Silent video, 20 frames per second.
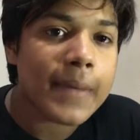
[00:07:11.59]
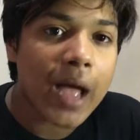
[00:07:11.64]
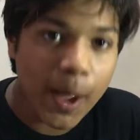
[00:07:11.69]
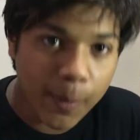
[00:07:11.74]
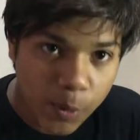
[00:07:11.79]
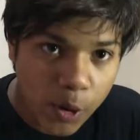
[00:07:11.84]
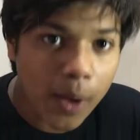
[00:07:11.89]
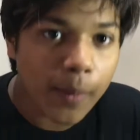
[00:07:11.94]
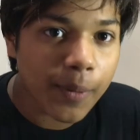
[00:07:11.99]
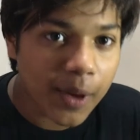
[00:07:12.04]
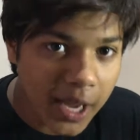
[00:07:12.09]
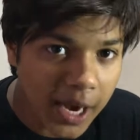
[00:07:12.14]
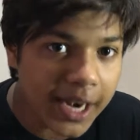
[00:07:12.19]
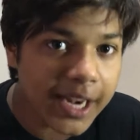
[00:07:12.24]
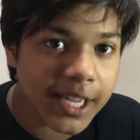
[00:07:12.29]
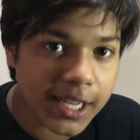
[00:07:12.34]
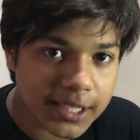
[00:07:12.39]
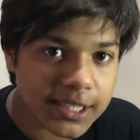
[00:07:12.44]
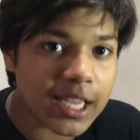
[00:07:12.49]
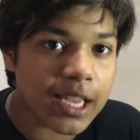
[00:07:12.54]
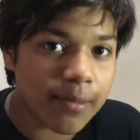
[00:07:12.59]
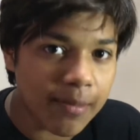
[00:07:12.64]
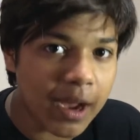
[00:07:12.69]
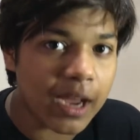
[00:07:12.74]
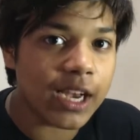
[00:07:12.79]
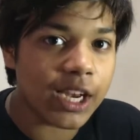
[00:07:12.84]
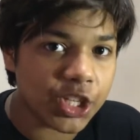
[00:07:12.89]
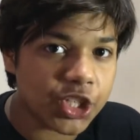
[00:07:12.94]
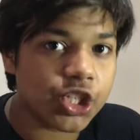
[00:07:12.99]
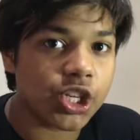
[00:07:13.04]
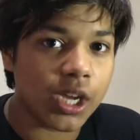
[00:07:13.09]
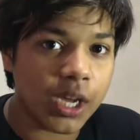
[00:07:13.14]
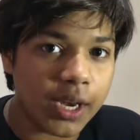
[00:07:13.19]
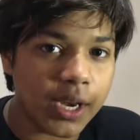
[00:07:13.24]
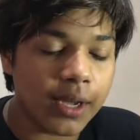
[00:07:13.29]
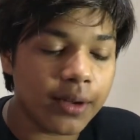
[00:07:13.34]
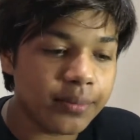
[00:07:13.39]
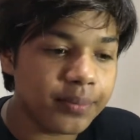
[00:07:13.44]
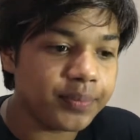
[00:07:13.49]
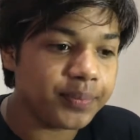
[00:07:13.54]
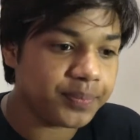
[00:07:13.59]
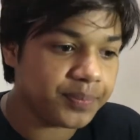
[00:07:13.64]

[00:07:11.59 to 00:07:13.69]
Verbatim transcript: आपको आपकी गाड़ी का सही माइलेज चाहिए ना